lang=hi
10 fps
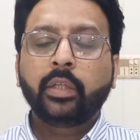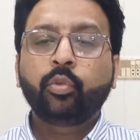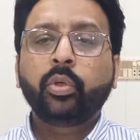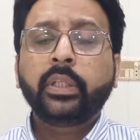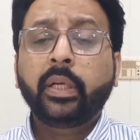
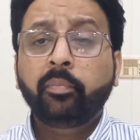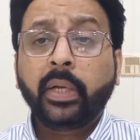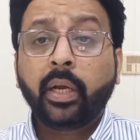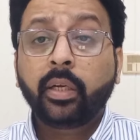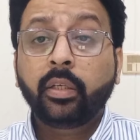दांतों के
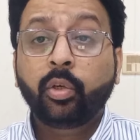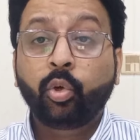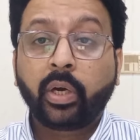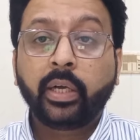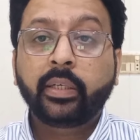दरमियान
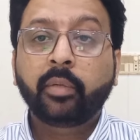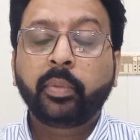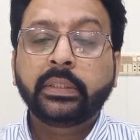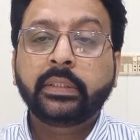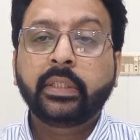खुराक का
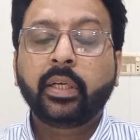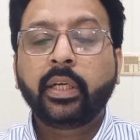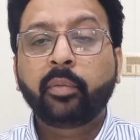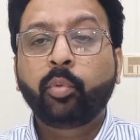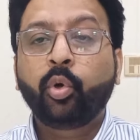फंसना
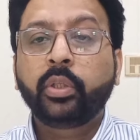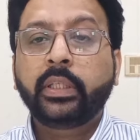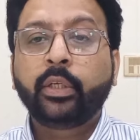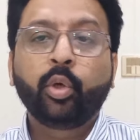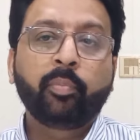एक
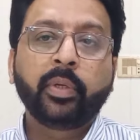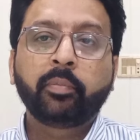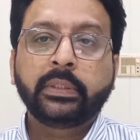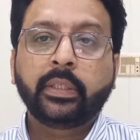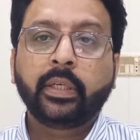बहुत ही
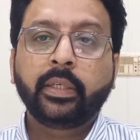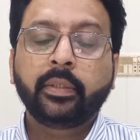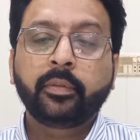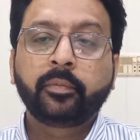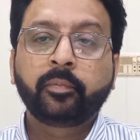कॉमन मसला है